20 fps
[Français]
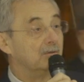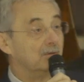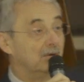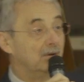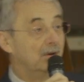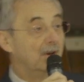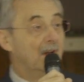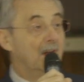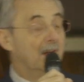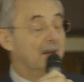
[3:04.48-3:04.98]

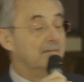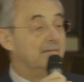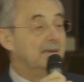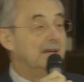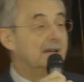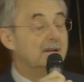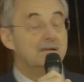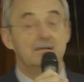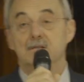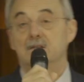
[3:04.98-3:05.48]
de
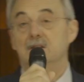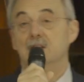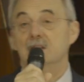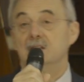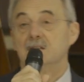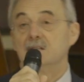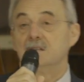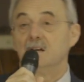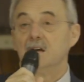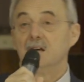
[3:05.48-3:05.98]

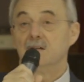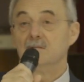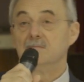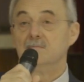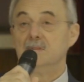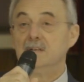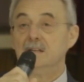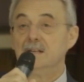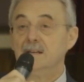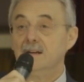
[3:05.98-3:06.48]
1500
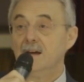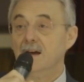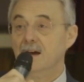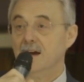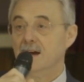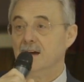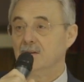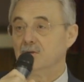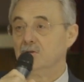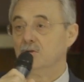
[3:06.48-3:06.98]

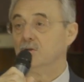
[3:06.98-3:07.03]
milliards,